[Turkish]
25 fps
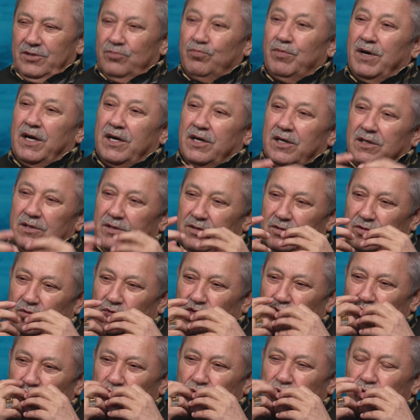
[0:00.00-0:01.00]
Bak e,
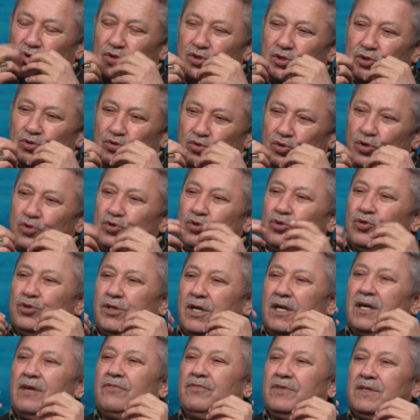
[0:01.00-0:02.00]
söz, sözlü
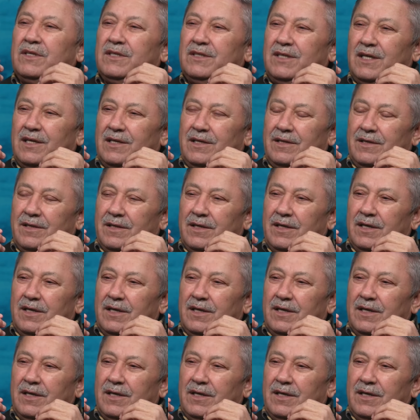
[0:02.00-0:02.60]
tarafını değil.